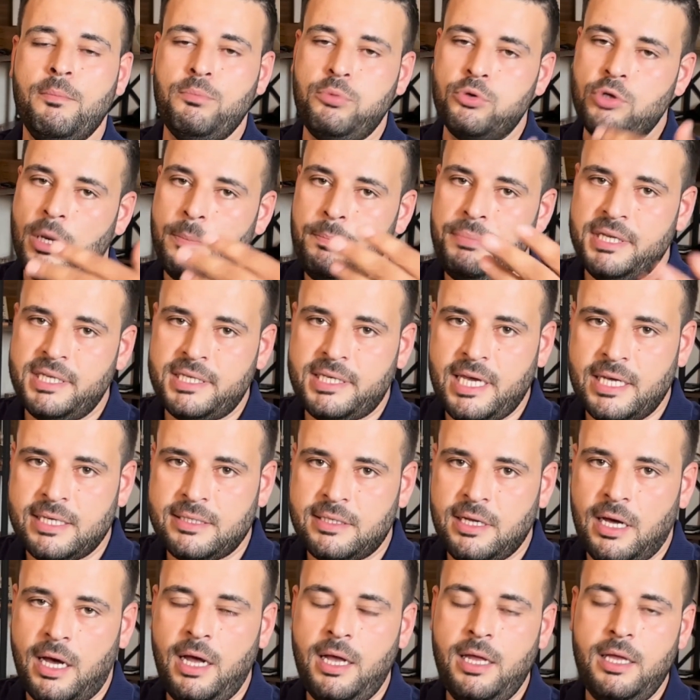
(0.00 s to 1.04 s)
buna bir
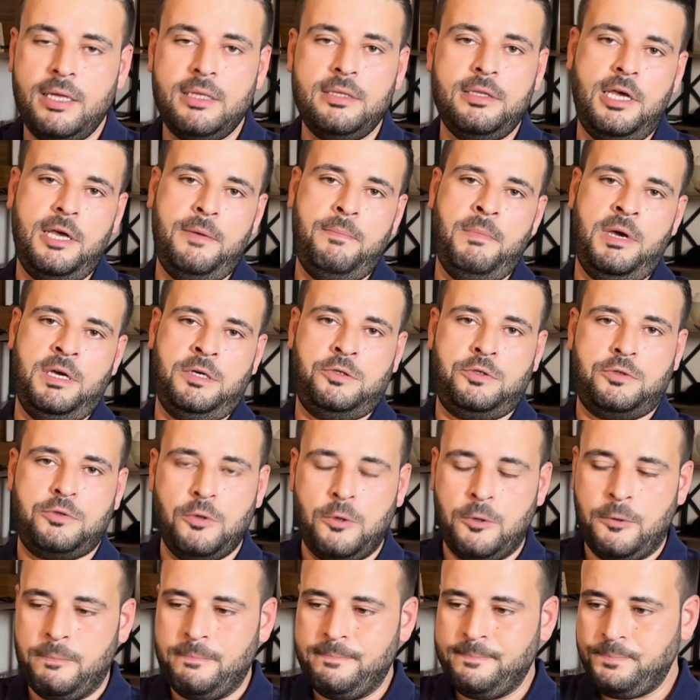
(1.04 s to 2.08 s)
kez daha değinmek
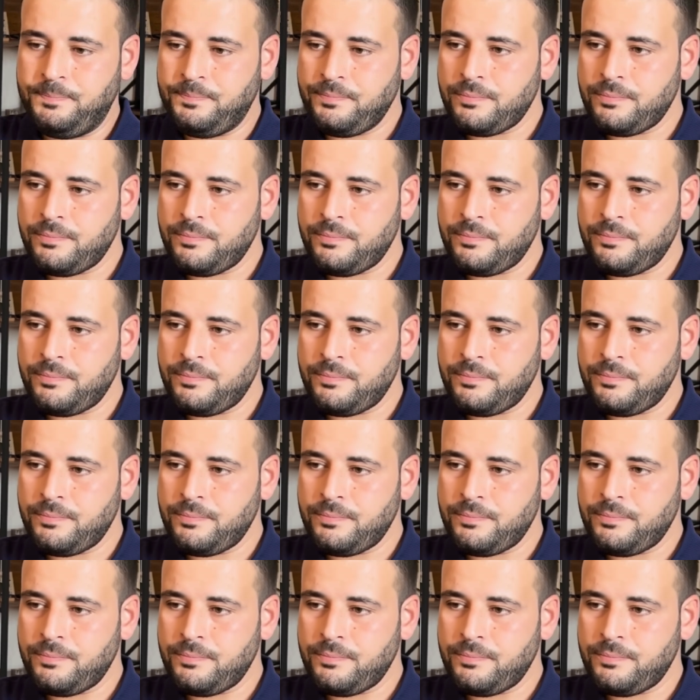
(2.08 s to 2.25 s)
istiyorum.